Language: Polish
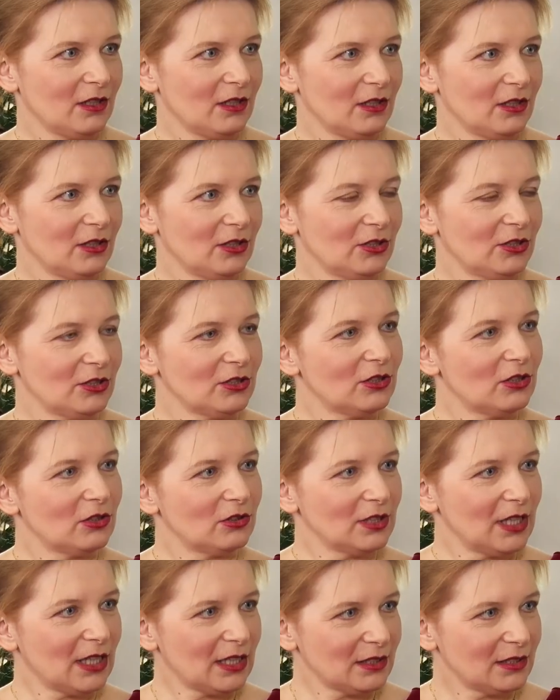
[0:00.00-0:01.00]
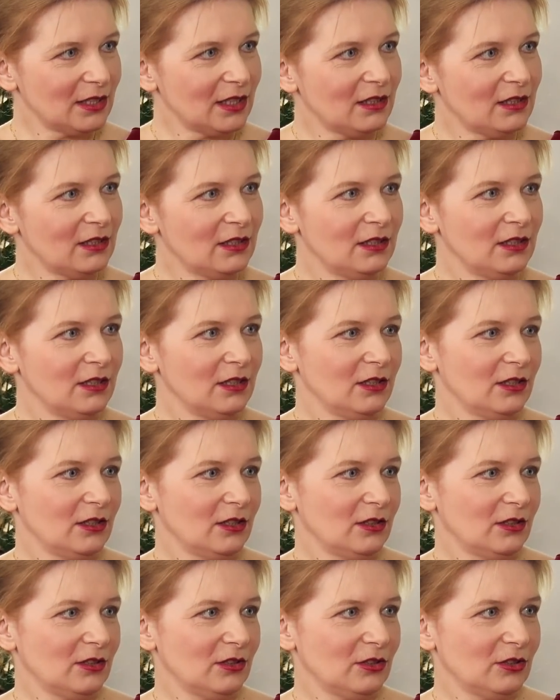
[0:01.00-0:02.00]
e, tylko nadal
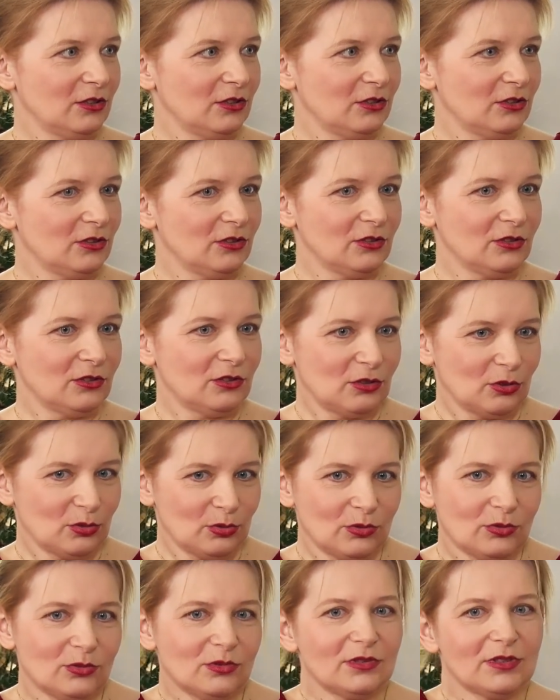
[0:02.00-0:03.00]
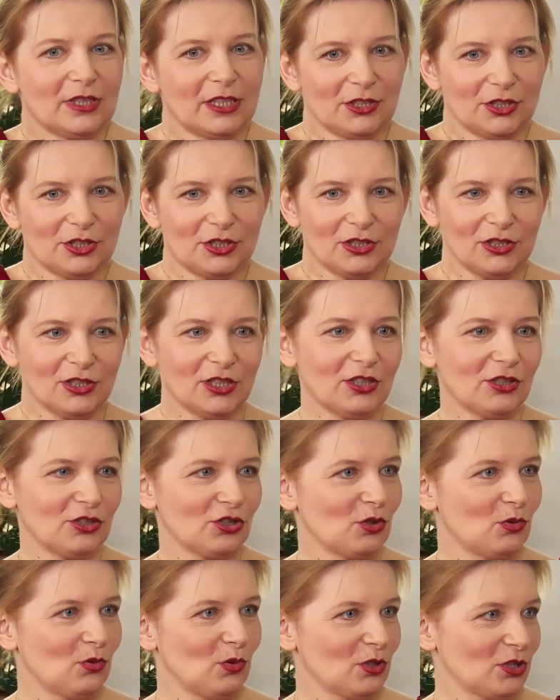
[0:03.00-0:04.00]
Y, tą
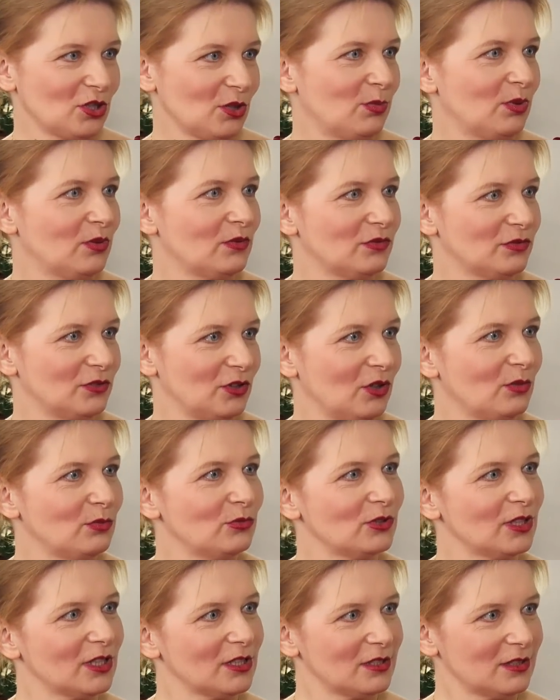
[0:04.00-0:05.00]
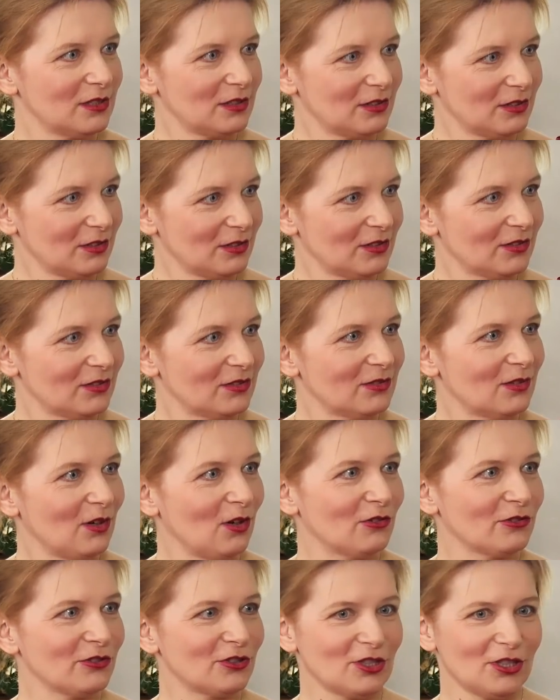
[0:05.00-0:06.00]
najsilniejszą osobą w domu jest y,
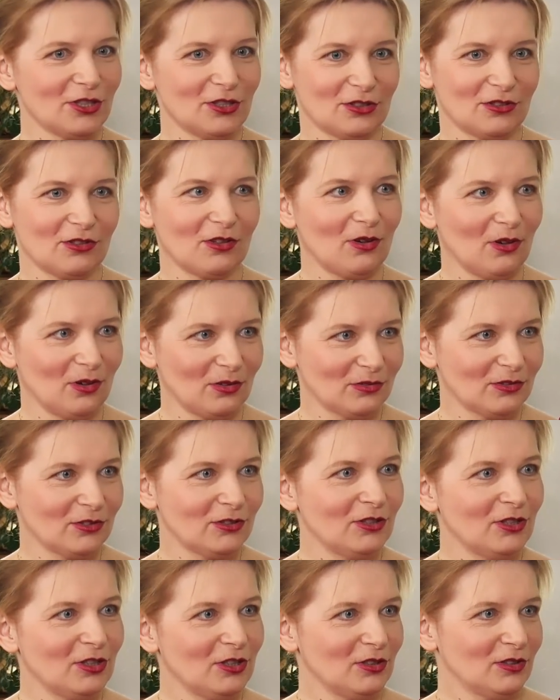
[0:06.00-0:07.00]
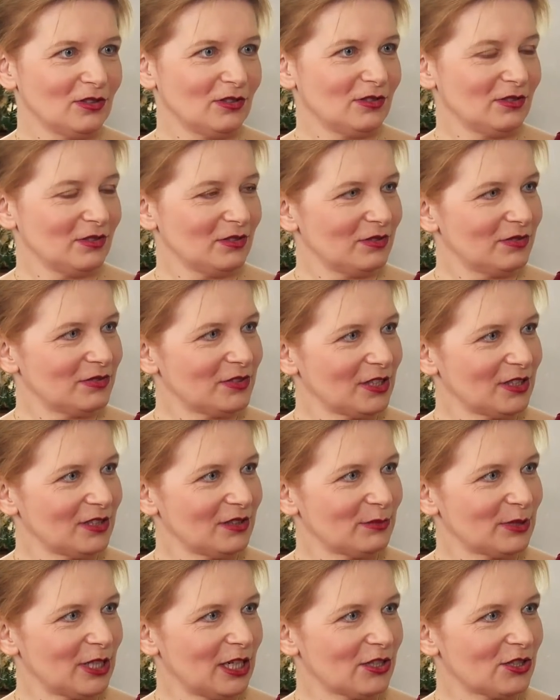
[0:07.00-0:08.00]
ojciec, to on y, w
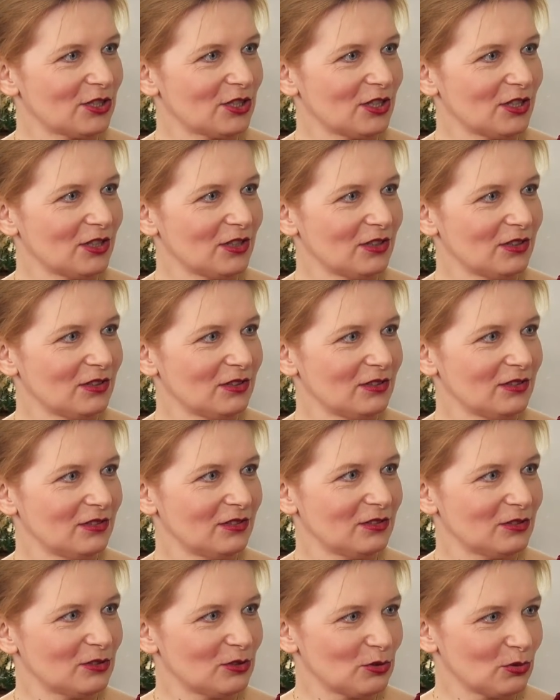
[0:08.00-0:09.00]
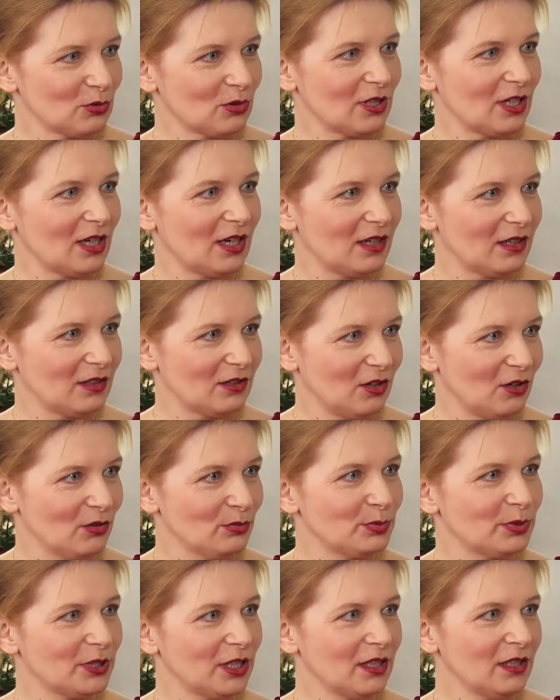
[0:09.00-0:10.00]
takim razie córkę
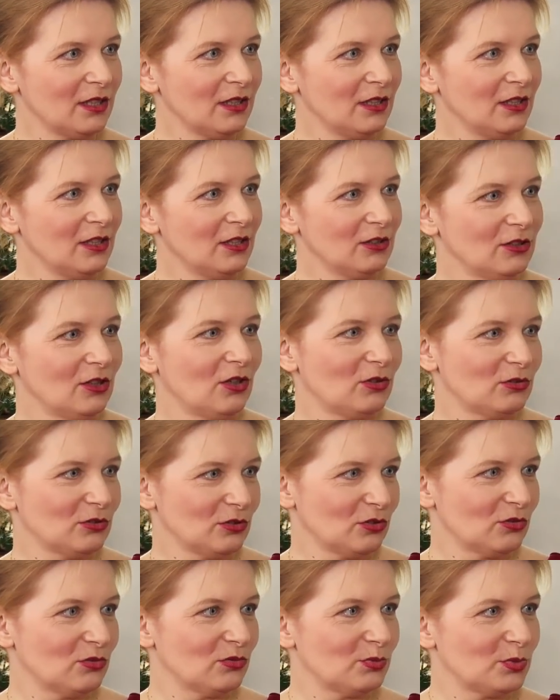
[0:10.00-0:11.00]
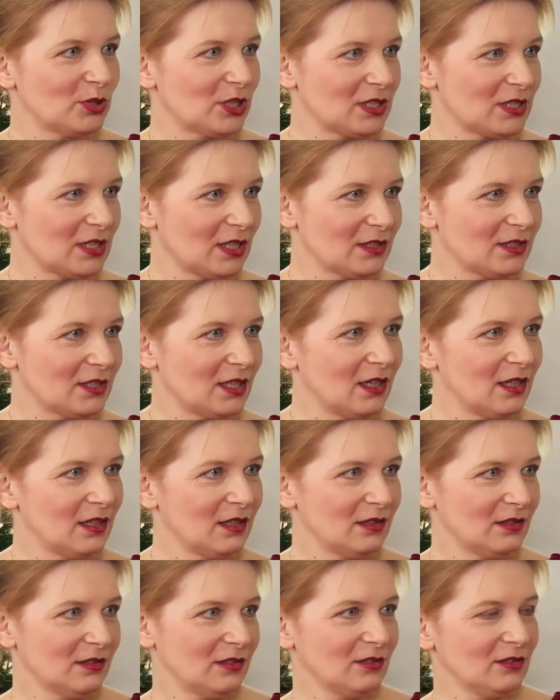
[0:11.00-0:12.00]
kąpie, to on ją
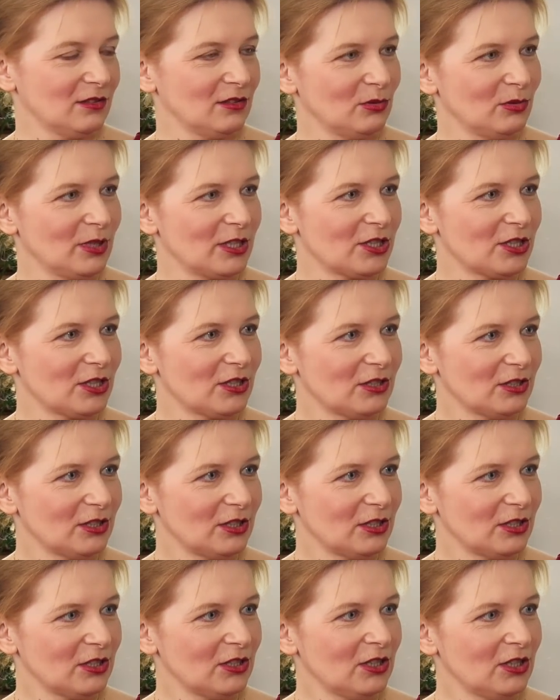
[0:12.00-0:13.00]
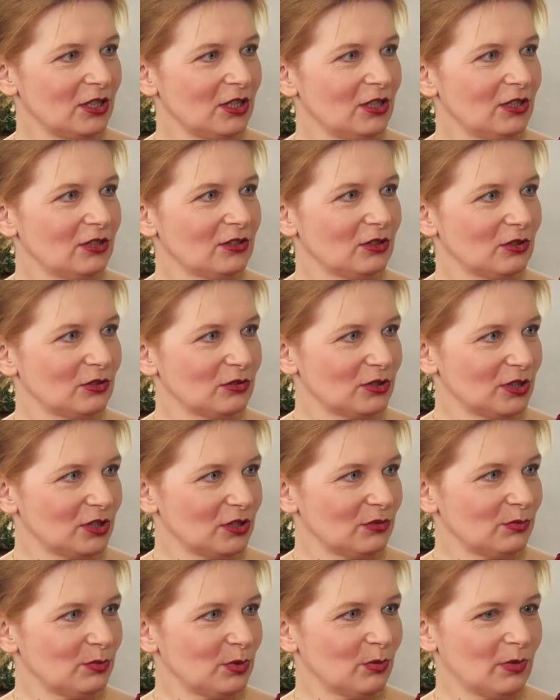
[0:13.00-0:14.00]
przesadza do łazienki, to on
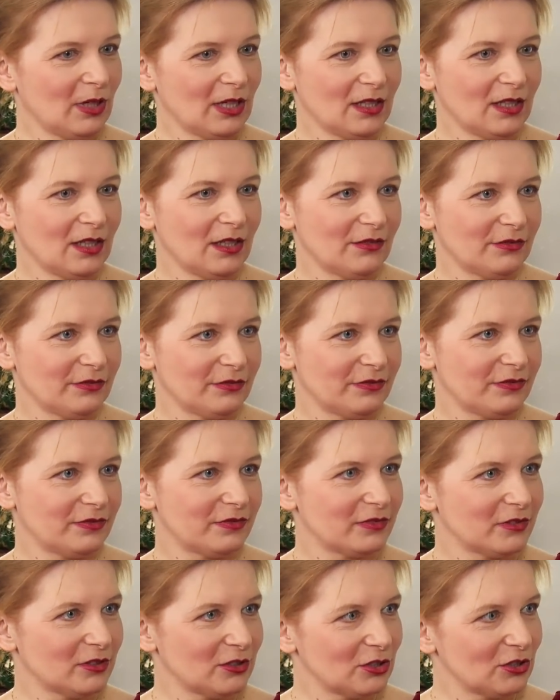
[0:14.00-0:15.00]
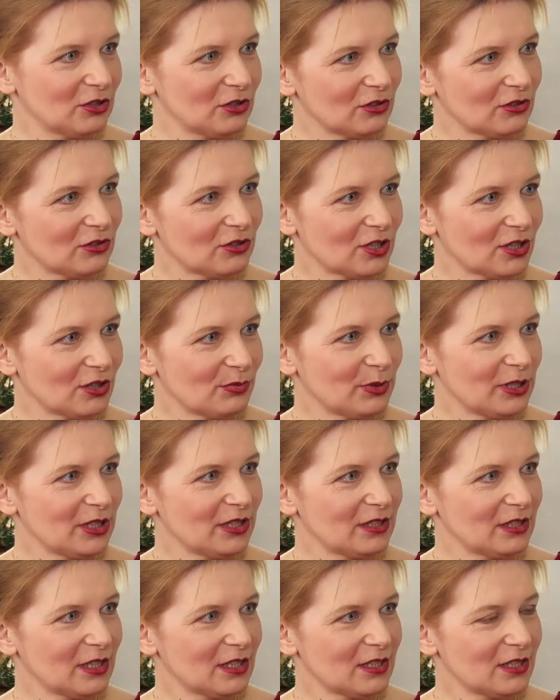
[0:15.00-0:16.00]
jej pomaga w czynnościach
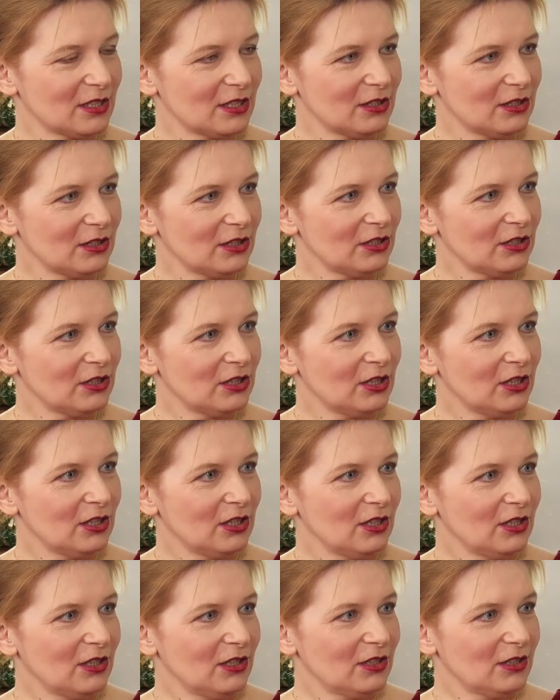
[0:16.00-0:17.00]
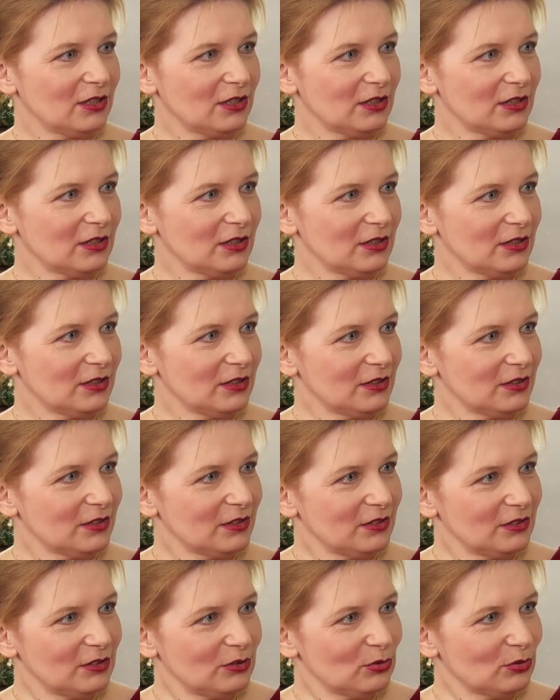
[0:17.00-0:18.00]
pielęgnacyjnych.
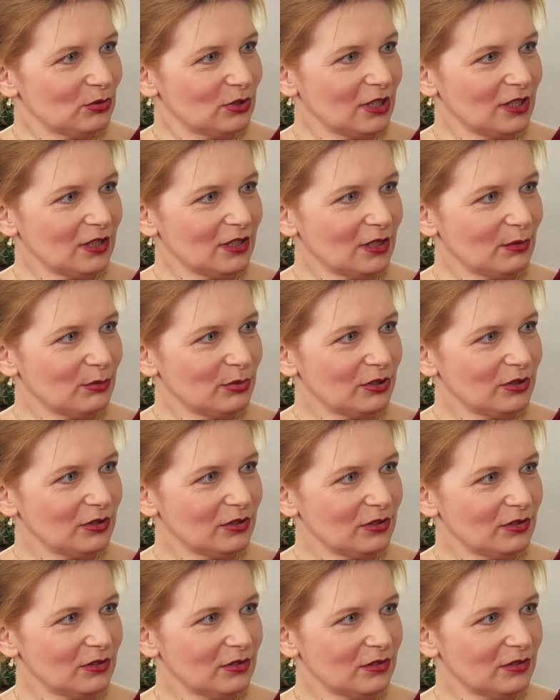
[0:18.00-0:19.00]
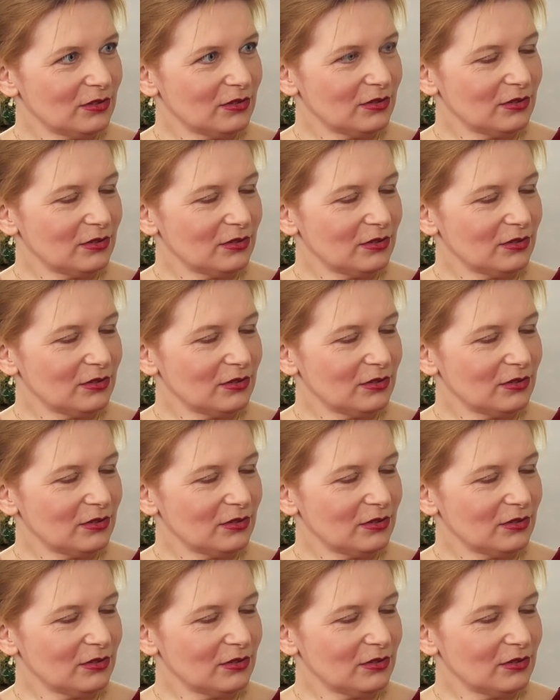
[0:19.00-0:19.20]
I tutaj jakby